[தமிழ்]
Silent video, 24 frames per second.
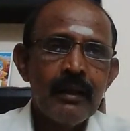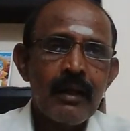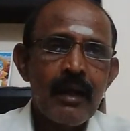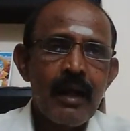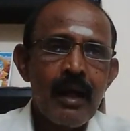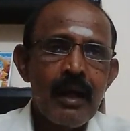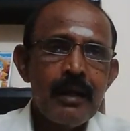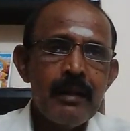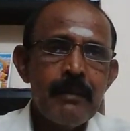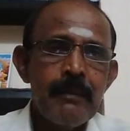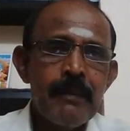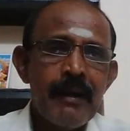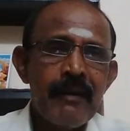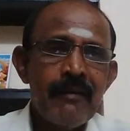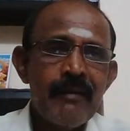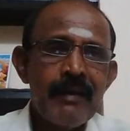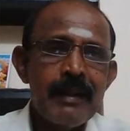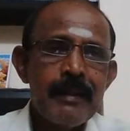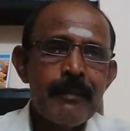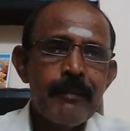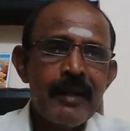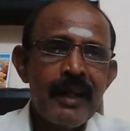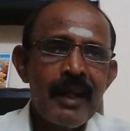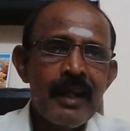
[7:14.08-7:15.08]
ராகு
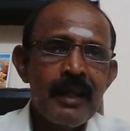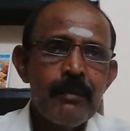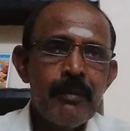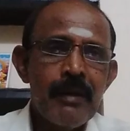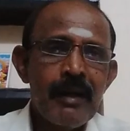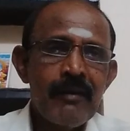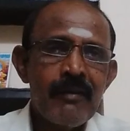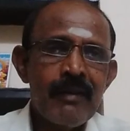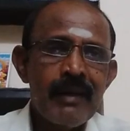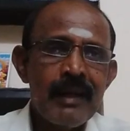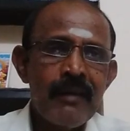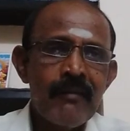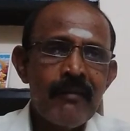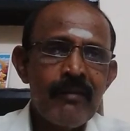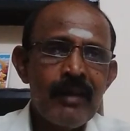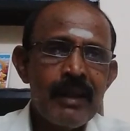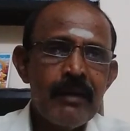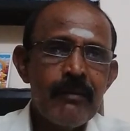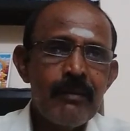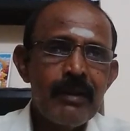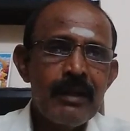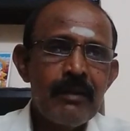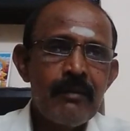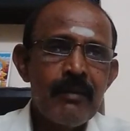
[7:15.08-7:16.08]
பகவானையும் கேது பகவானையும்
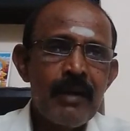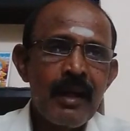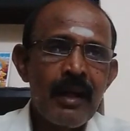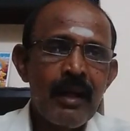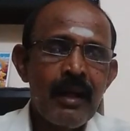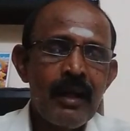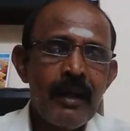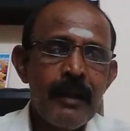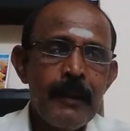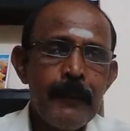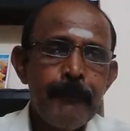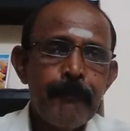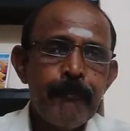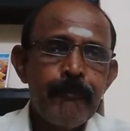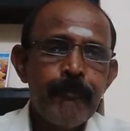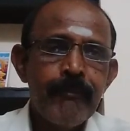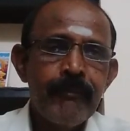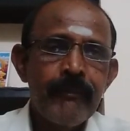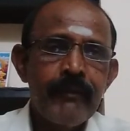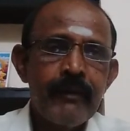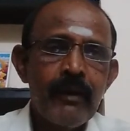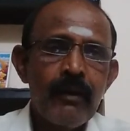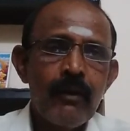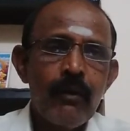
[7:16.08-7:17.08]
வழிபட்டு வாருங்கள்
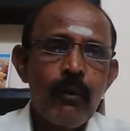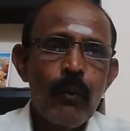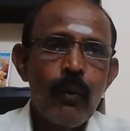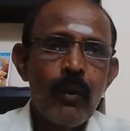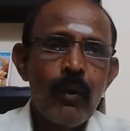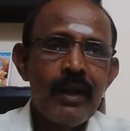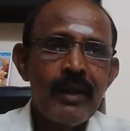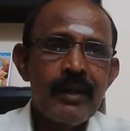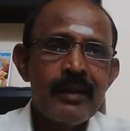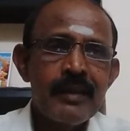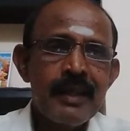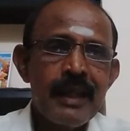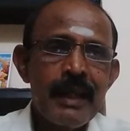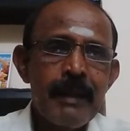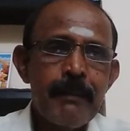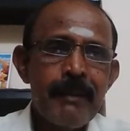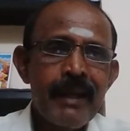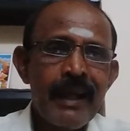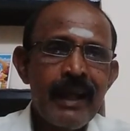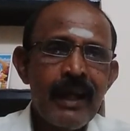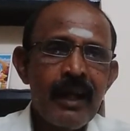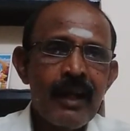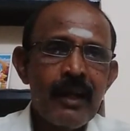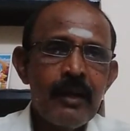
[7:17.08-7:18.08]
உங்களுக்கு
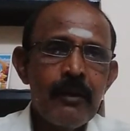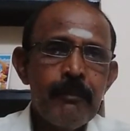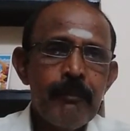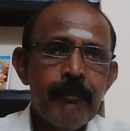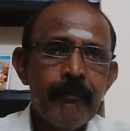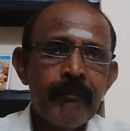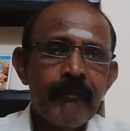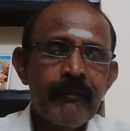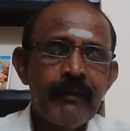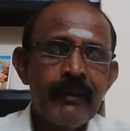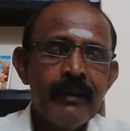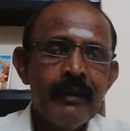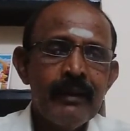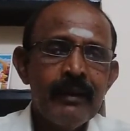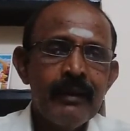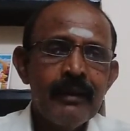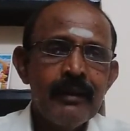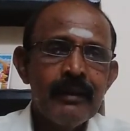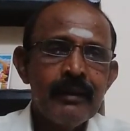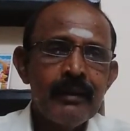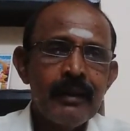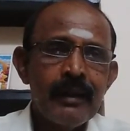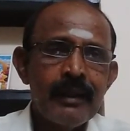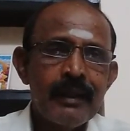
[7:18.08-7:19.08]
தீமை அகலும்
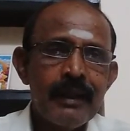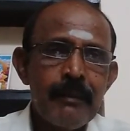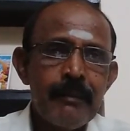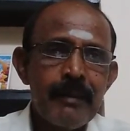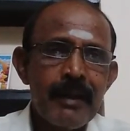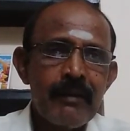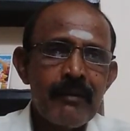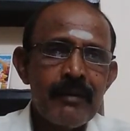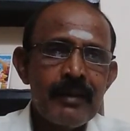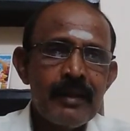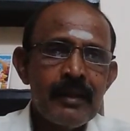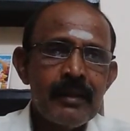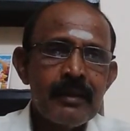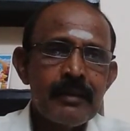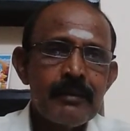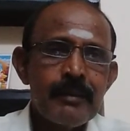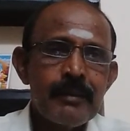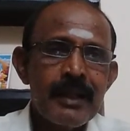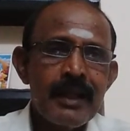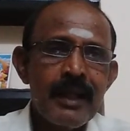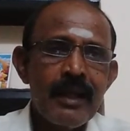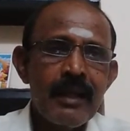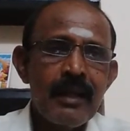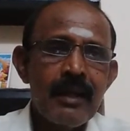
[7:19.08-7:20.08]
அதே மாதிரி வந்து அந்த
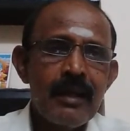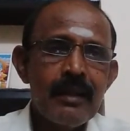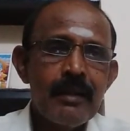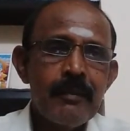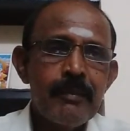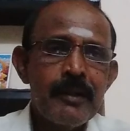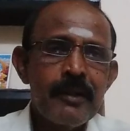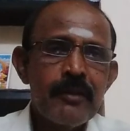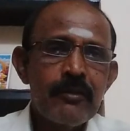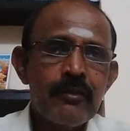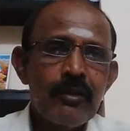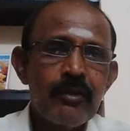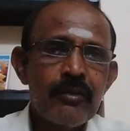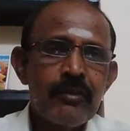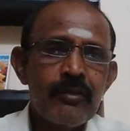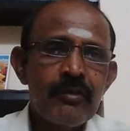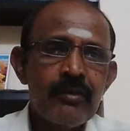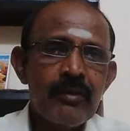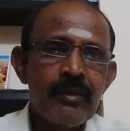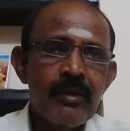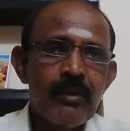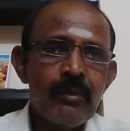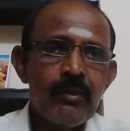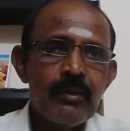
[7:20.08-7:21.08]
மாதிரி இருக்குது அப்படின்னு சொல்லிட்டு
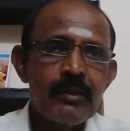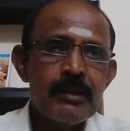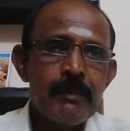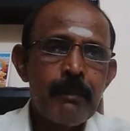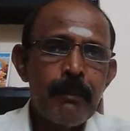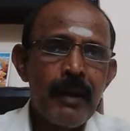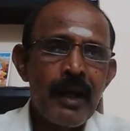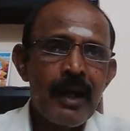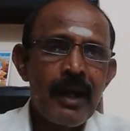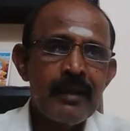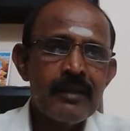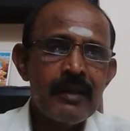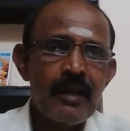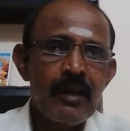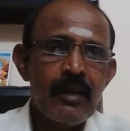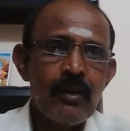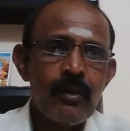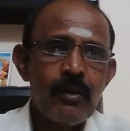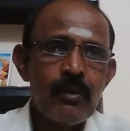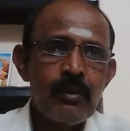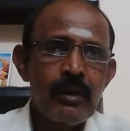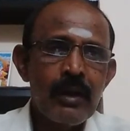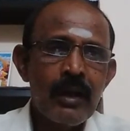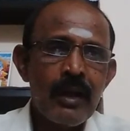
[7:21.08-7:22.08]
சொன்னால் கொஞ்சம்
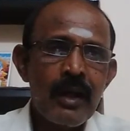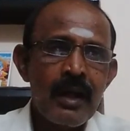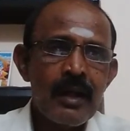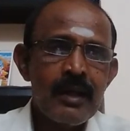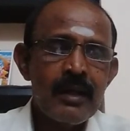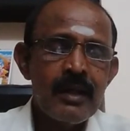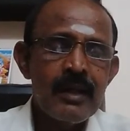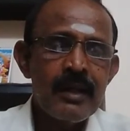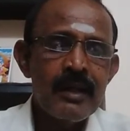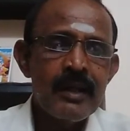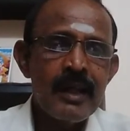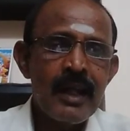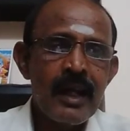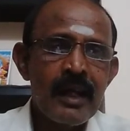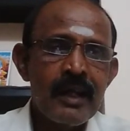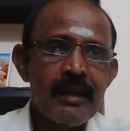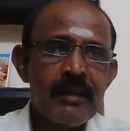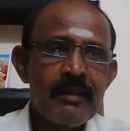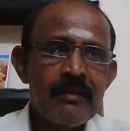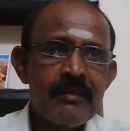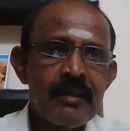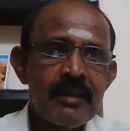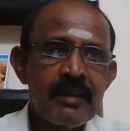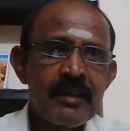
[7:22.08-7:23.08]
பார்த்துருக்கணும் கரண்ட்டு
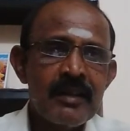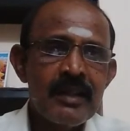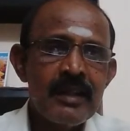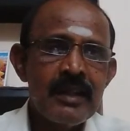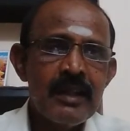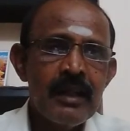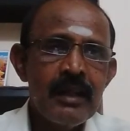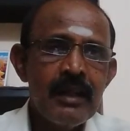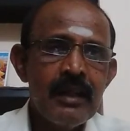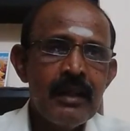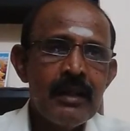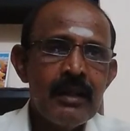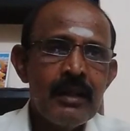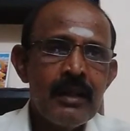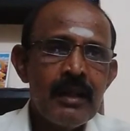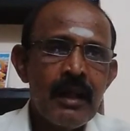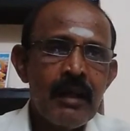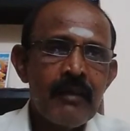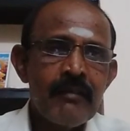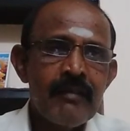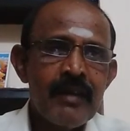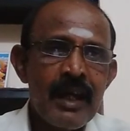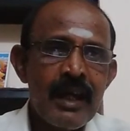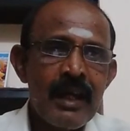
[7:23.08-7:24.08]
எலக்ட்ரிசிட்டி
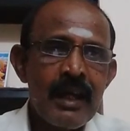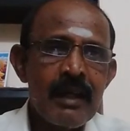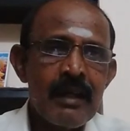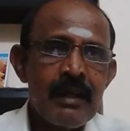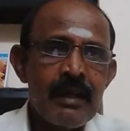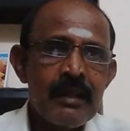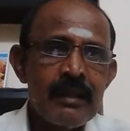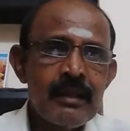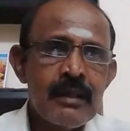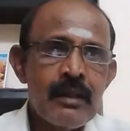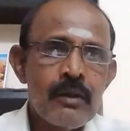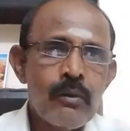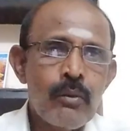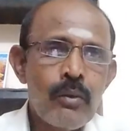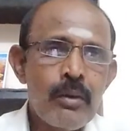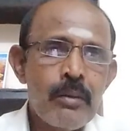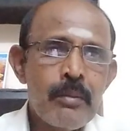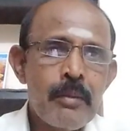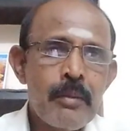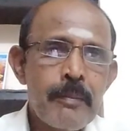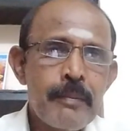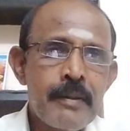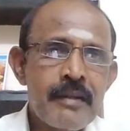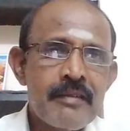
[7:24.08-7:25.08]
வேறு இந்த
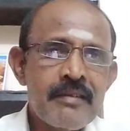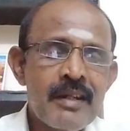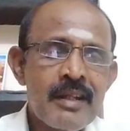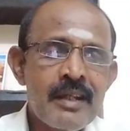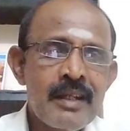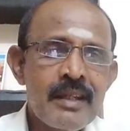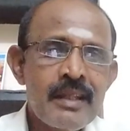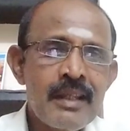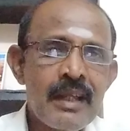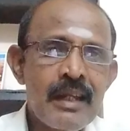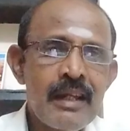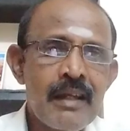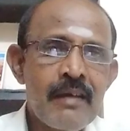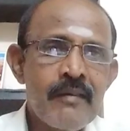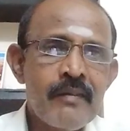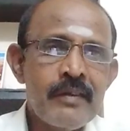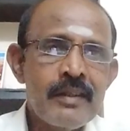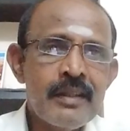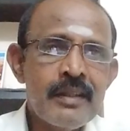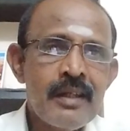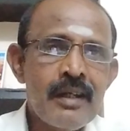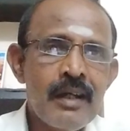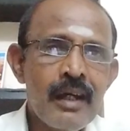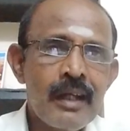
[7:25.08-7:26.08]
குடும்ப பிரச்சனை இதெல்லாம்
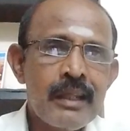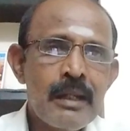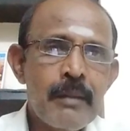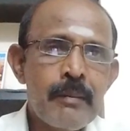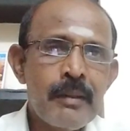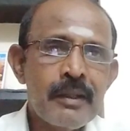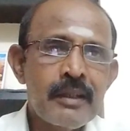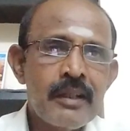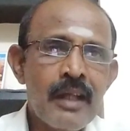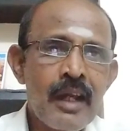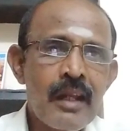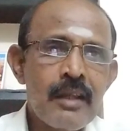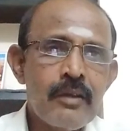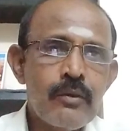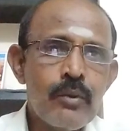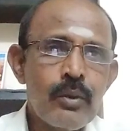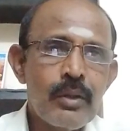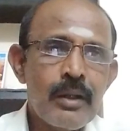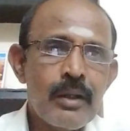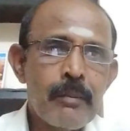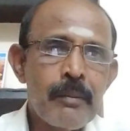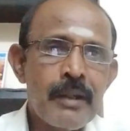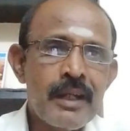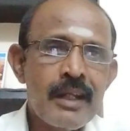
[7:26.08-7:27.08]
வந்து அதிகமாக தலை
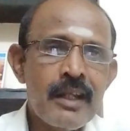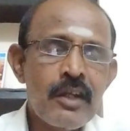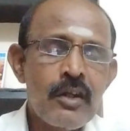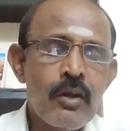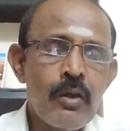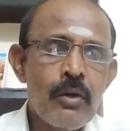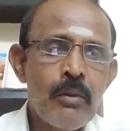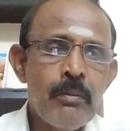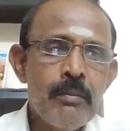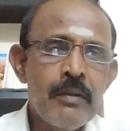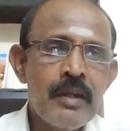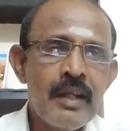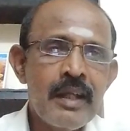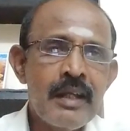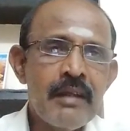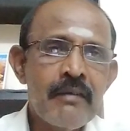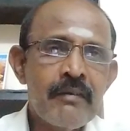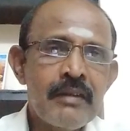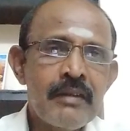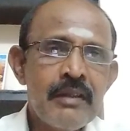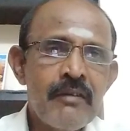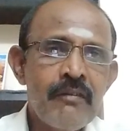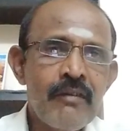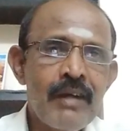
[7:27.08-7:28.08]
தூக்குற மாதிரி இருக்கும்
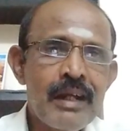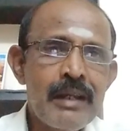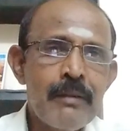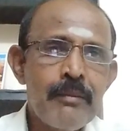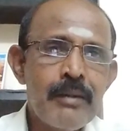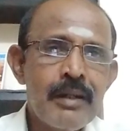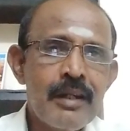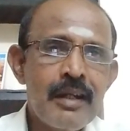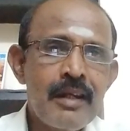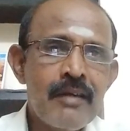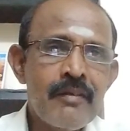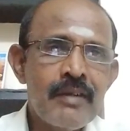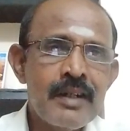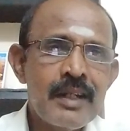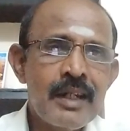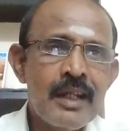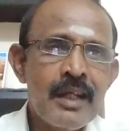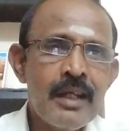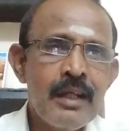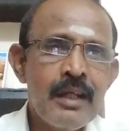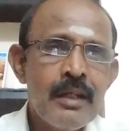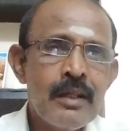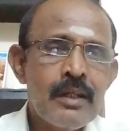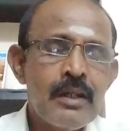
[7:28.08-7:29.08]
நீங்கள் வந்து வழிபட்டுட்டு
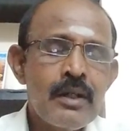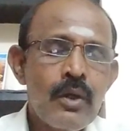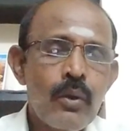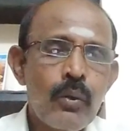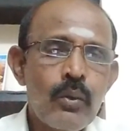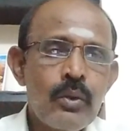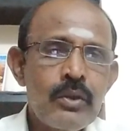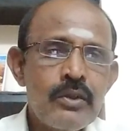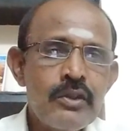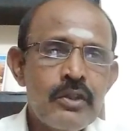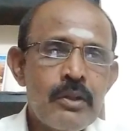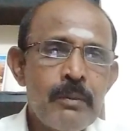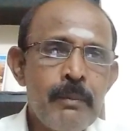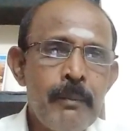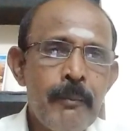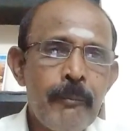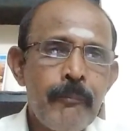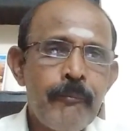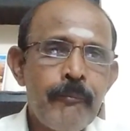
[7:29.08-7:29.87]
வந்துட்டு கொஞ்சம்